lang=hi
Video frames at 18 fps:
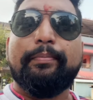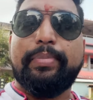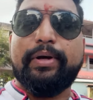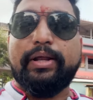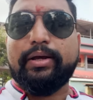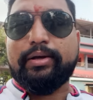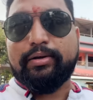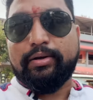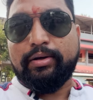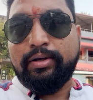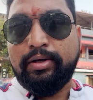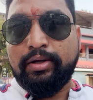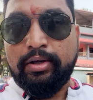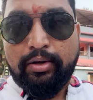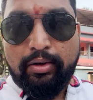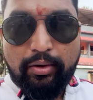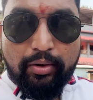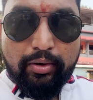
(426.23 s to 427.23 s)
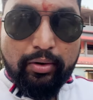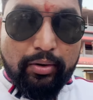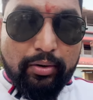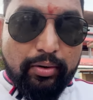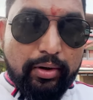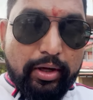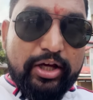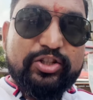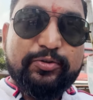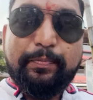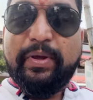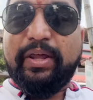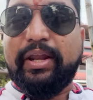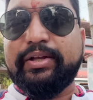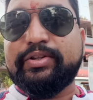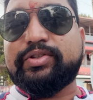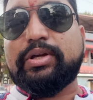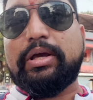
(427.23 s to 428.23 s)
पर एक
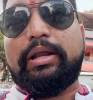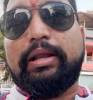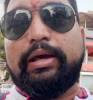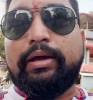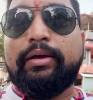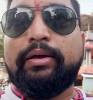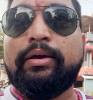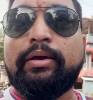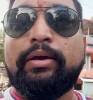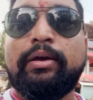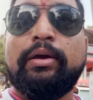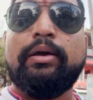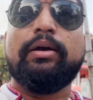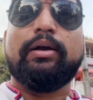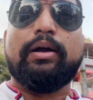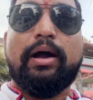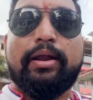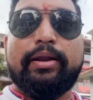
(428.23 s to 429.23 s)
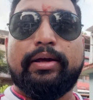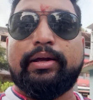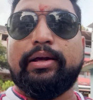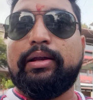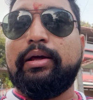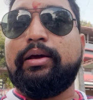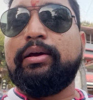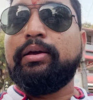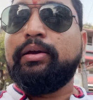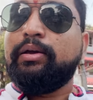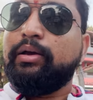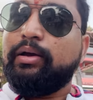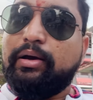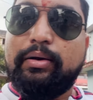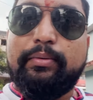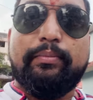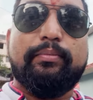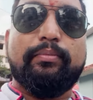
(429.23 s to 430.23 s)
एक्सपीरियंस के लिए खाने के लिए
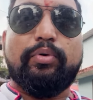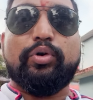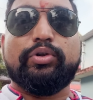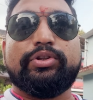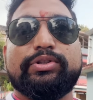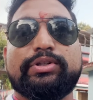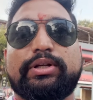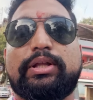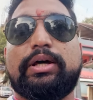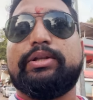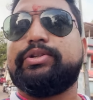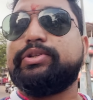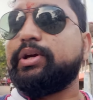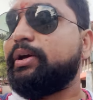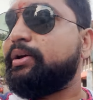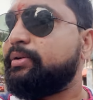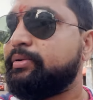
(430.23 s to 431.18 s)
बहुत ही ज़्यादा अच्छा